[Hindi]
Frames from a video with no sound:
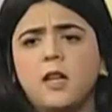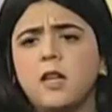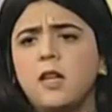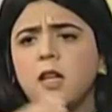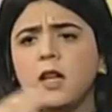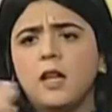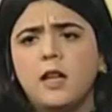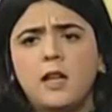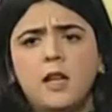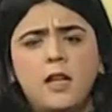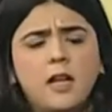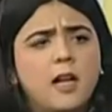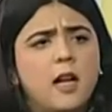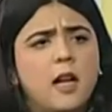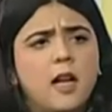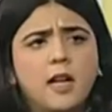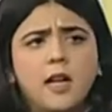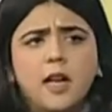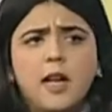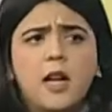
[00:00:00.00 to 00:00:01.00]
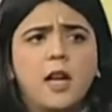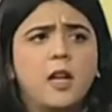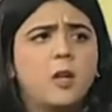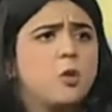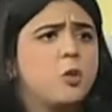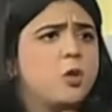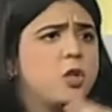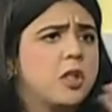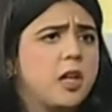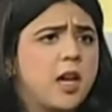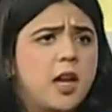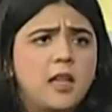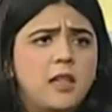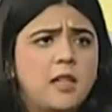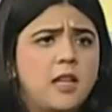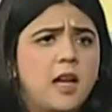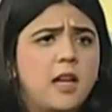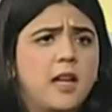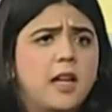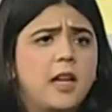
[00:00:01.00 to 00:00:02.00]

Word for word: कहीं अगर लिखा गया है कुछ कह दिया